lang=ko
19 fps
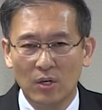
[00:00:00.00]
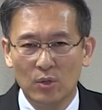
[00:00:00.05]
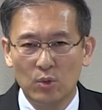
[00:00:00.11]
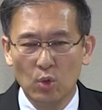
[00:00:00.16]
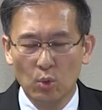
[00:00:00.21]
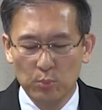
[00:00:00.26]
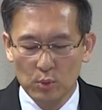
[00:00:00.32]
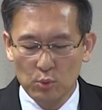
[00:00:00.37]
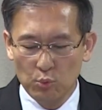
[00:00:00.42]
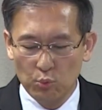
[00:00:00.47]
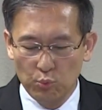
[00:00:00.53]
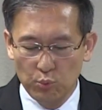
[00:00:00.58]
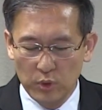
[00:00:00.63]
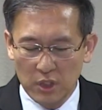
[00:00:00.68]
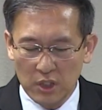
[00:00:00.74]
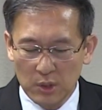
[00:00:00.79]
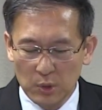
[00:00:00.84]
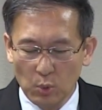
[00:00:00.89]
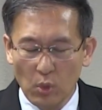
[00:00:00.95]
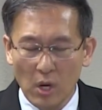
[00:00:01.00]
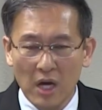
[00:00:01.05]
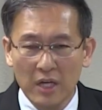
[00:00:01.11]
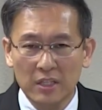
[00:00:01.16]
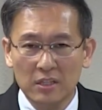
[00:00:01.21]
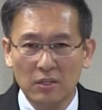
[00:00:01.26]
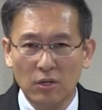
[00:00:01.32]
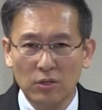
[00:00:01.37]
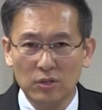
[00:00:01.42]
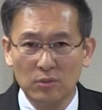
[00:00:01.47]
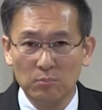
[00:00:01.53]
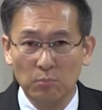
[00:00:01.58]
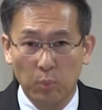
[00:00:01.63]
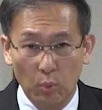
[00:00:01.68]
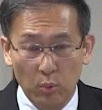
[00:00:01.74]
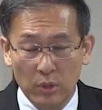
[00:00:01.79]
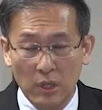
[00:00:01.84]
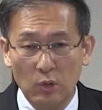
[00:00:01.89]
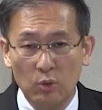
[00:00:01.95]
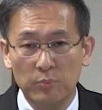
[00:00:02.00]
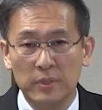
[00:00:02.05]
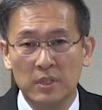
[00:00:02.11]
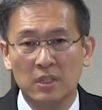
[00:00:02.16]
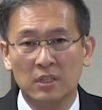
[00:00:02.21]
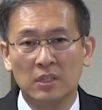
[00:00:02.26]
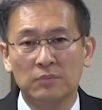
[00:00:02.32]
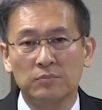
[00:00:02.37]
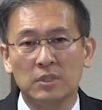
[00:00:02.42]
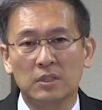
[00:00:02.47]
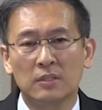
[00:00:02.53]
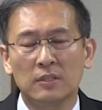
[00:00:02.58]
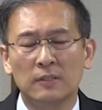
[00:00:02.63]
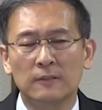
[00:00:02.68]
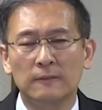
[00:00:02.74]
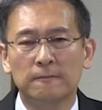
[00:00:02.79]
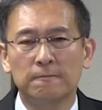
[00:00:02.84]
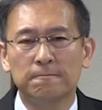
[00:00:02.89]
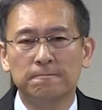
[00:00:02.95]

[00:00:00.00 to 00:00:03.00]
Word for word: 욥을 위로하기는커녕 뭐라고 비난합니까?